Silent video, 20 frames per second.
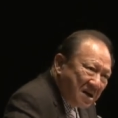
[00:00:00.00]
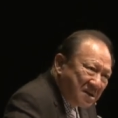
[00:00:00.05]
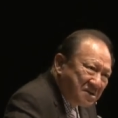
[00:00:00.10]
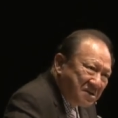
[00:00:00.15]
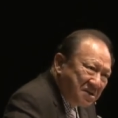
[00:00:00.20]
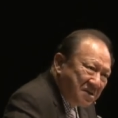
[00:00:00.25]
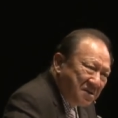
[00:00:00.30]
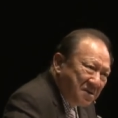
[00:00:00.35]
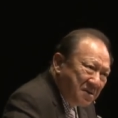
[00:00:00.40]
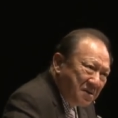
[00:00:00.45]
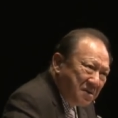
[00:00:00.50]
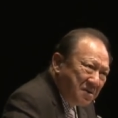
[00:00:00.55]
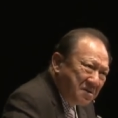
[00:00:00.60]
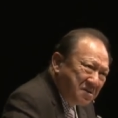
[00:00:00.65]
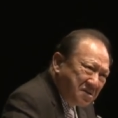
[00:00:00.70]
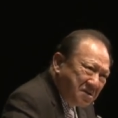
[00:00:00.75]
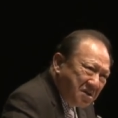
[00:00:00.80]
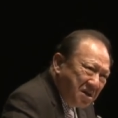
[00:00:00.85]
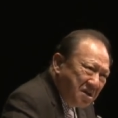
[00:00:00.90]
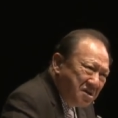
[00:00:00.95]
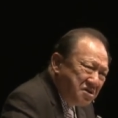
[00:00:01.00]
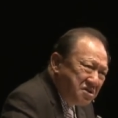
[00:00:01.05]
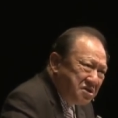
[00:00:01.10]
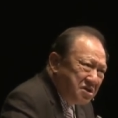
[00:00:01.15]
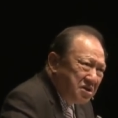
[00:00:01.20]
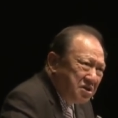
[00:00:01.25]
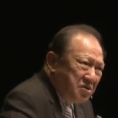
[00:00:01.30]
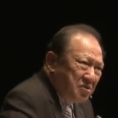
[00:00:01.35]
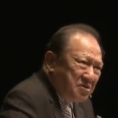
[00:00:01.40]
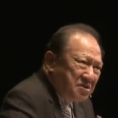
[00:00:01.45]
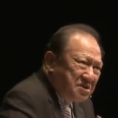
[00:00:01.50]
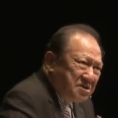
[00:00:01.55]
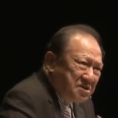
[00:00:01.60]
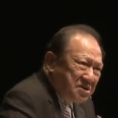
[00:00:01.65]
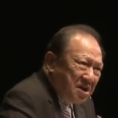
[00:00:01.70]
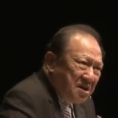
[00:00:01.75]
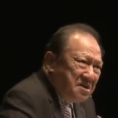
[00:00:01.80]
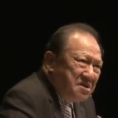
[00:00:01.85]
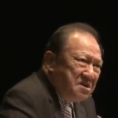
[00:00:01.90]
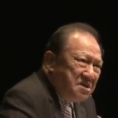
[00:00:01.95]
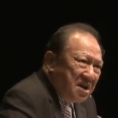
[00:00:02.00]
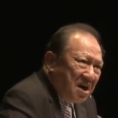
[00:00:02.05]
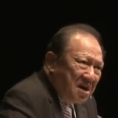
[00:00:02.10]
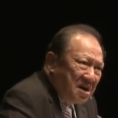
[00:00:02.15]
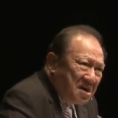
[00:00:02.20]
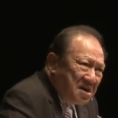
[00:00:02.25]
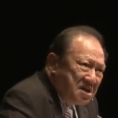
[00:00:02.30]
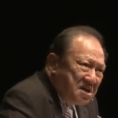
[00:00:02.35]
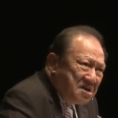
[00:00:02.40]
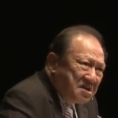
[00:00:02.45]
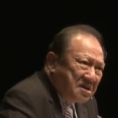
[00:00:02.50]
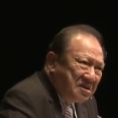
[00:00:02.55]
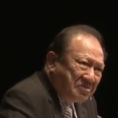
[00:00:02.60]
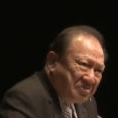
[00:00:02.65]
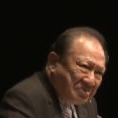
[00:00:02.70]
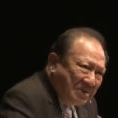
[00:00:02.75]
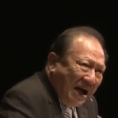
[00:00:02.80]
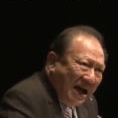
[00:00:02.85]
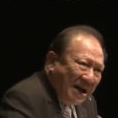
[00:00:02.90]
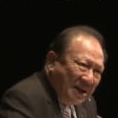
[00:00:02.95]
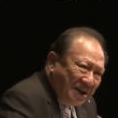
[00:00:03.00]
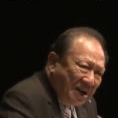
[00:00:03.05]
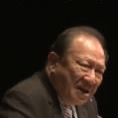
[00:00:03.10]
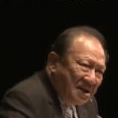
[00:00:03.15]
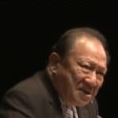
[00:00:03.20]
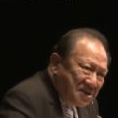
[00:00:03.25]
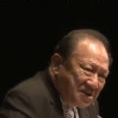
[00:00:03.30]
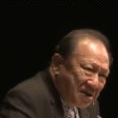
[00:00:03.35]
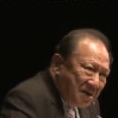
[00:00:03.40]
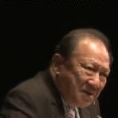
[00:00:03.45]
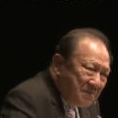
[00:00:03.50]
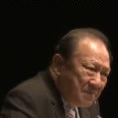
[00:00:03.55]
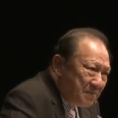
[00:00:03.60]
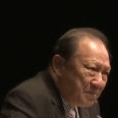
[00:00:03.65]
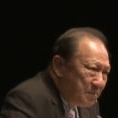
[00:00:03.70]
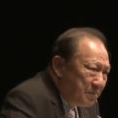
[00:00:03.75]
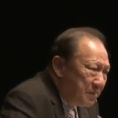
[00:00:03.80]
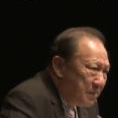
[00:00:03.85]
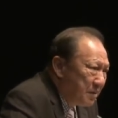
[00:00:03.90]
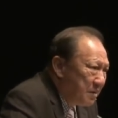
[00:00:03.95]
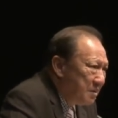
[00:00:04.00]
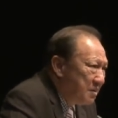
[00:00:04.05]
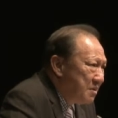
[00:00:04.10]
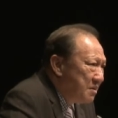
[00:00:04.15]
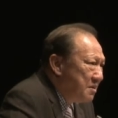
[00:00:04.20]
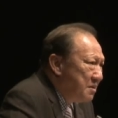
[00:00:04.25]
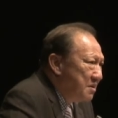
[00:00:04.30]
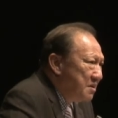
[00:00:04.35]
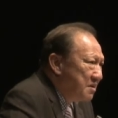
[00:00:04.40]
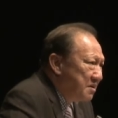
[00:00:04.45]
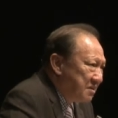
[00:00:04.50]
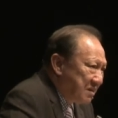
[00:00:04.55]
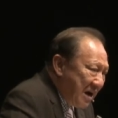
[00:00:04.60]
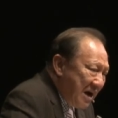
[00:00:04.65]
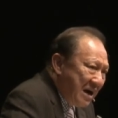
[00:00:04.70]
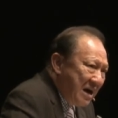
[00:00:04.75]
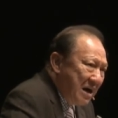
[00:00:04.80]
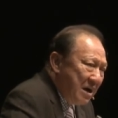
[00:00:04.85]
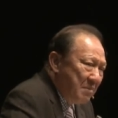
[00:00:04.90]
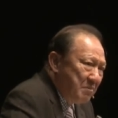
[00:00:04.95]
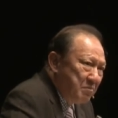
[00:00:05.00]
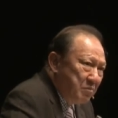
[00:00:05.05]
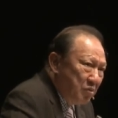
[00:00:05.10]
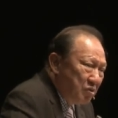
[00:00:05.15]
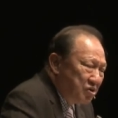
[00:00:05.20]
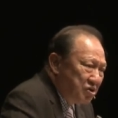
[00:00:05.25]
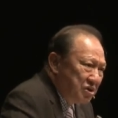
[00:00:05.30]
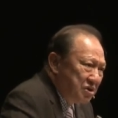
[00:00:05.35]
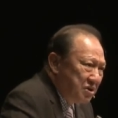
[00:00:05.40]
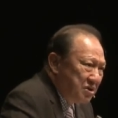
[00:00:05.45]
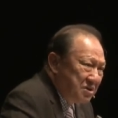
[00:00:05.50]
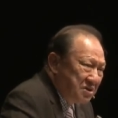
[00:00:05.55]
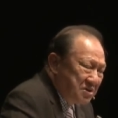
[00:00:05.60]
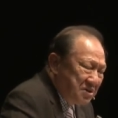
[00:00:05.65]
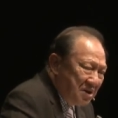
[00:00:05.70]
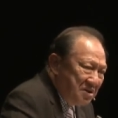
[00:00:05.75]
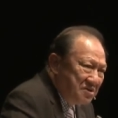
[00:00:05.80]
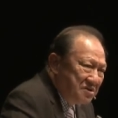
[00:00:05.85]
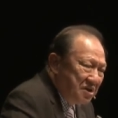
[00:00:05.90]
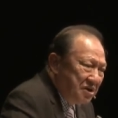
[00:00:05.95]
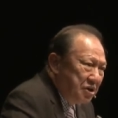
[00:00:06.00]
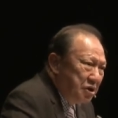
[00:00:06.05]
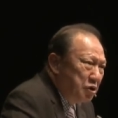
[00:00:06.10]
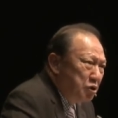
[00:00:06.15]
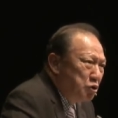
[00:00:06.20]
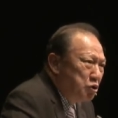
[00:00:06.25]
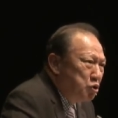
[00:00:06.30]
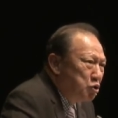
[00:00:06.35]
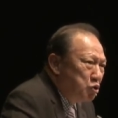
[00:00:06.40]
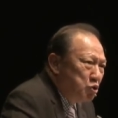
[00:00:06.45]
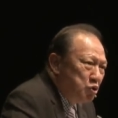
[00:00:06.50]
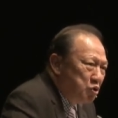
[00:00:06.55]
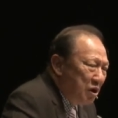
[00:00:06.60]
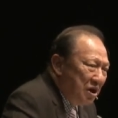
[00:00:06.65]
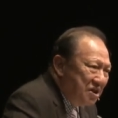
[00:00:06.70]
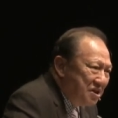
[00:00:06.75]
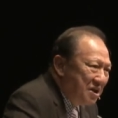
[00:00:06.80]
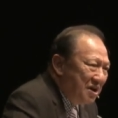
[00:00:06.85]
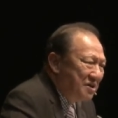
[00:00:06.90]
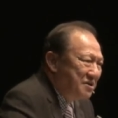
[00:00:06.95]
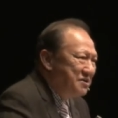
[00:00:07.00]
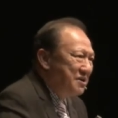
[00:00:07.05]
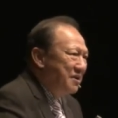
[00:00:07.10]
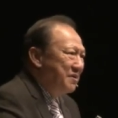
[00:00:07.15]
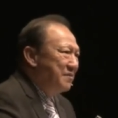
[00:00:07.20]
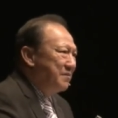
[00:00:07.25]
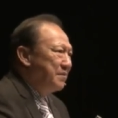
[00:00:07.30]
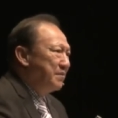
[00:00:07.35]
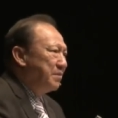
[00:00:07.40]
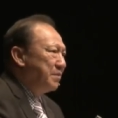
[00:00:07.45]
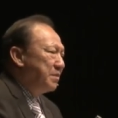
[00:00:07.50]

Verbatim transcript: 他是。曾经有神能力的大能神，他不是真正的全能神。